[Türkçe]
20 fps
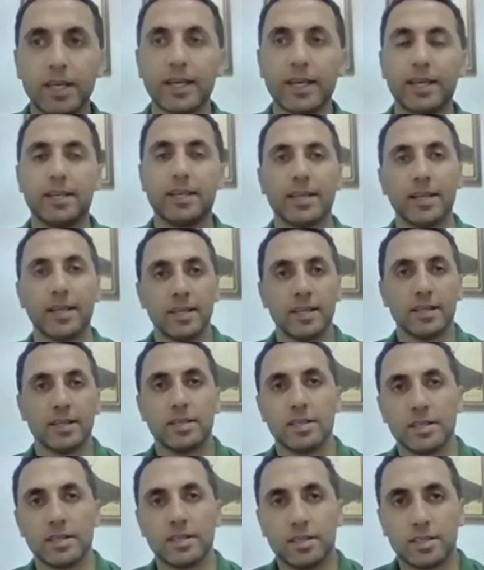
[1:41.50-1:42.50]
e, gerek
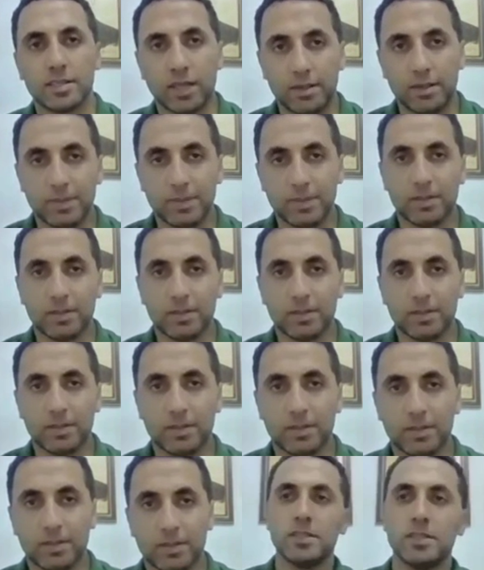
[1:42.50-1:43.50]
e,
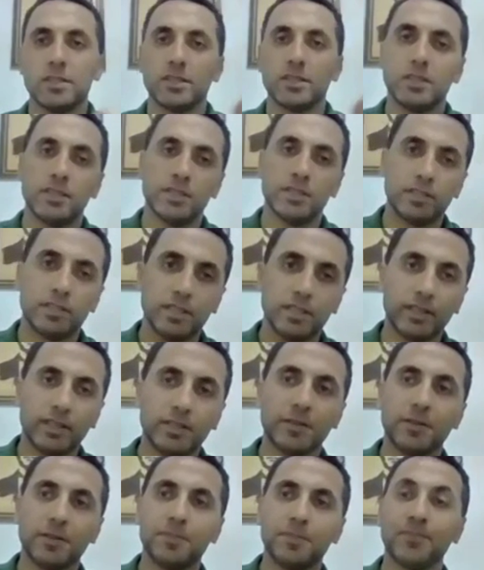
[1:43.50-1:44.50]
kaymakamlıkta e,
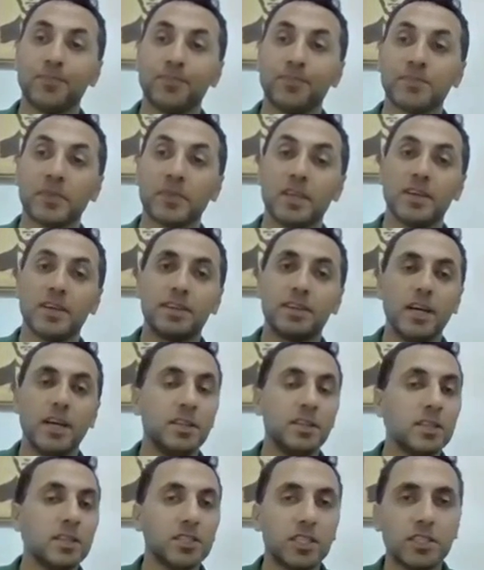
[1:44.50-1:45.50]
gerek e, yani
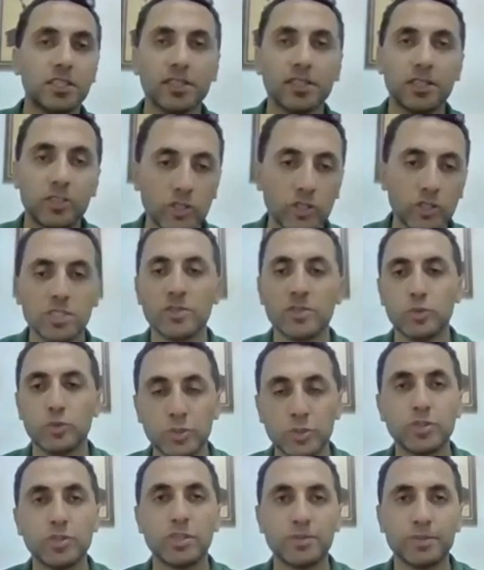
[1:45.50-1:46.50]
arkadaşlar e, şunu
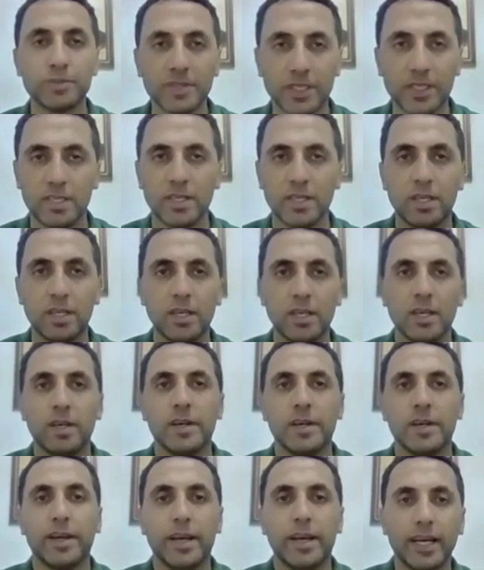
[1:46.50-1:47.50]
söyleyeyim size.
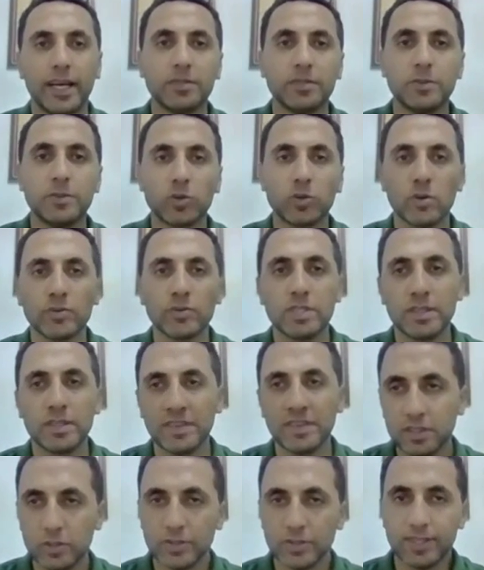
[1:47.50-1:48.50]
Eğer ki bir kurum sınavına
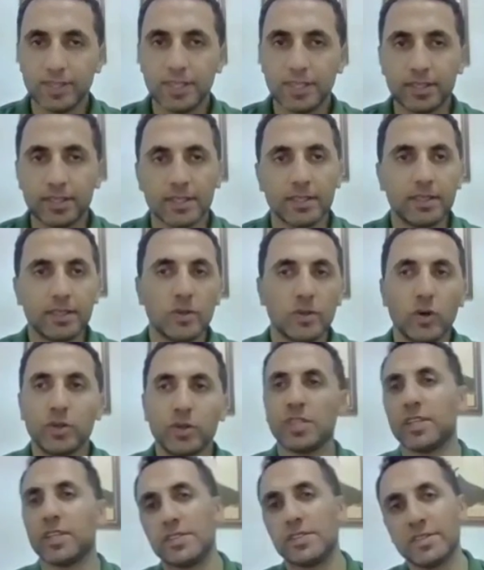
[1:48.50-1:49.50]
giriyorsan orada
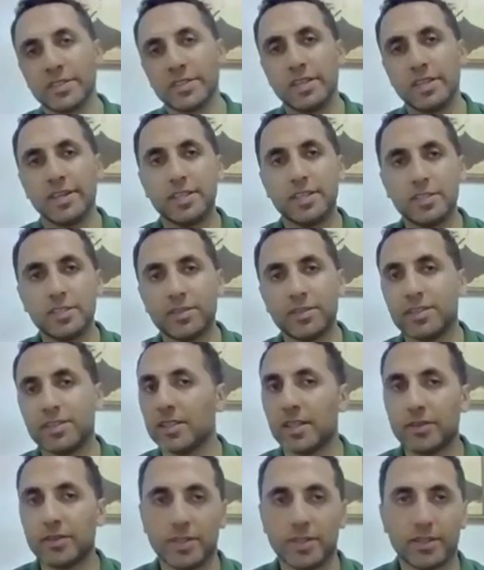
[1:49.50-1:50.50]
kesinlikle anayasa ve
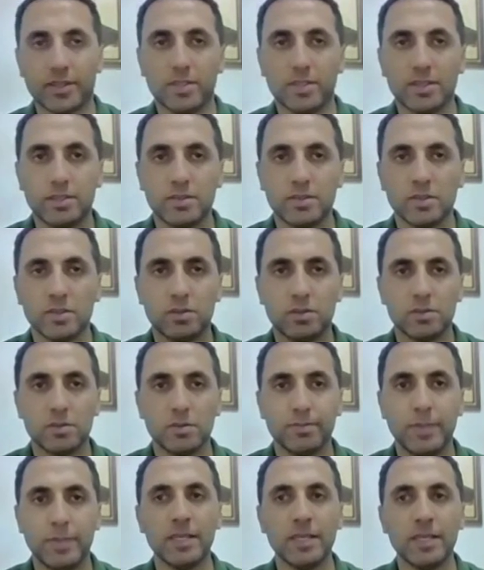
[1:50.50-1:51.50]
idare vardır.
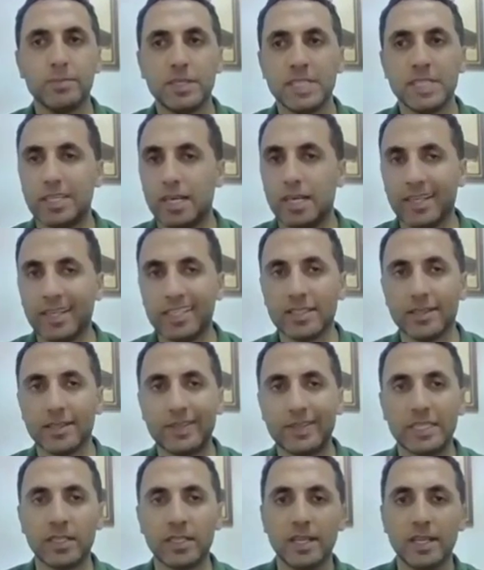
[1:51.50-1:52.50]
Bana bir anayasa ve
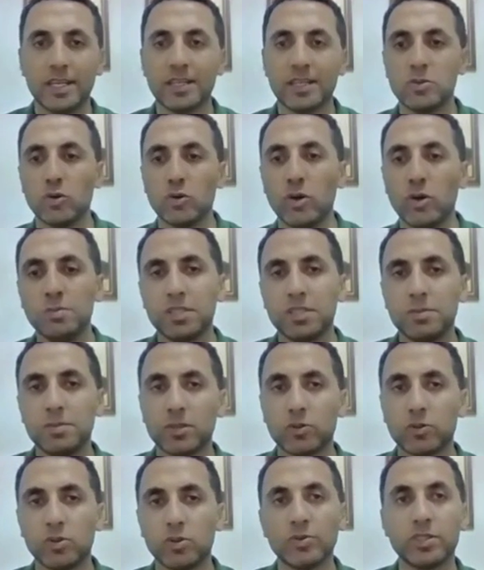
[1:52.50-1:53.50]
idarenin olmadığı
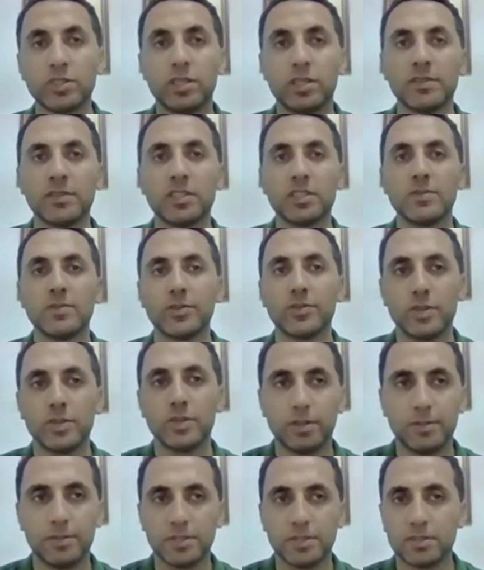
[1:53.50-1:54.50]
bir kurum sınavını kimse
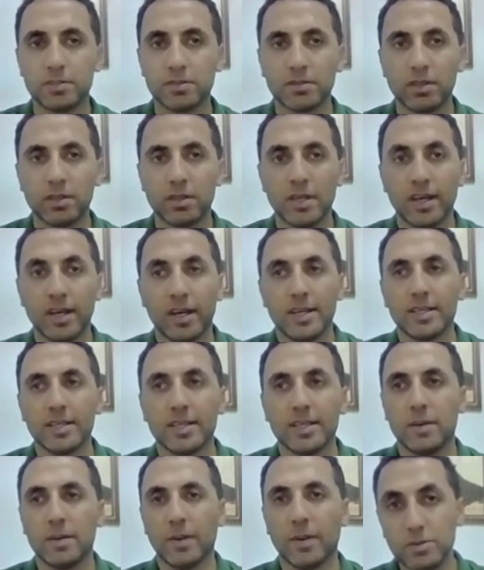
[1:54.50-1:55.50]
söyleyemez.
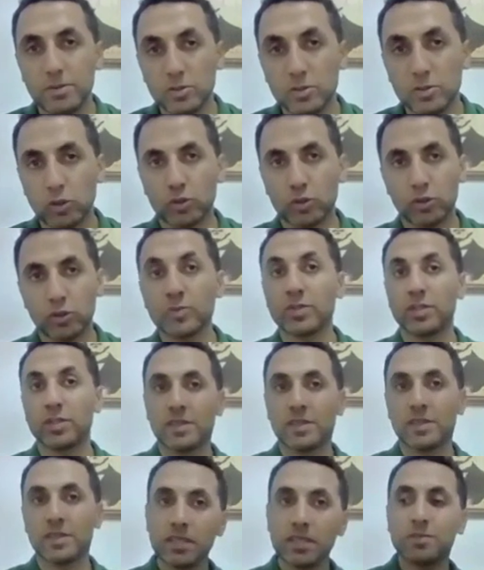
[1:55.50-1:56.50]
Yani ben birçok kurum sınavına
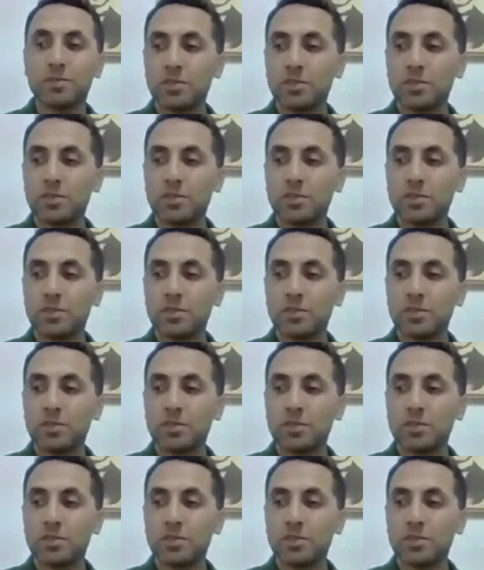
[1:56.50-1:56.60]
girdiğim